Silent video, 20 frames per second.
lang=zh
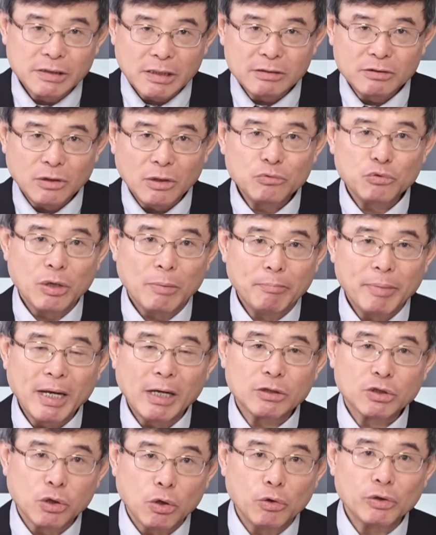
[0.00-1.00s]
这些选
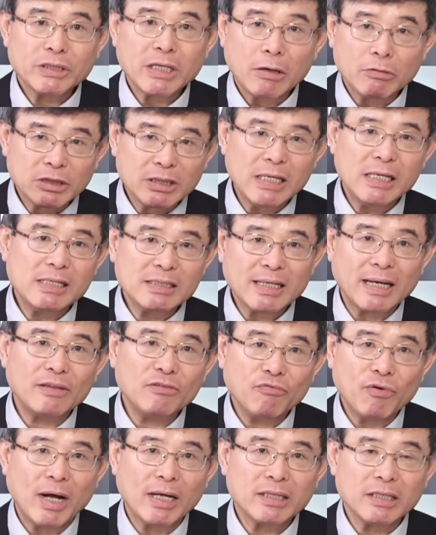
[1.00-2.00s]
票投到第
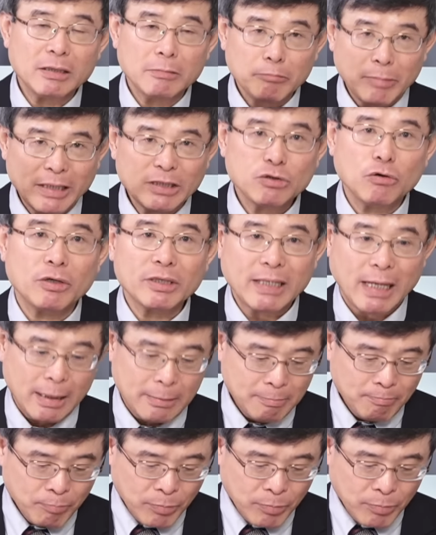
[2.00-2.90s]
三方的民众党，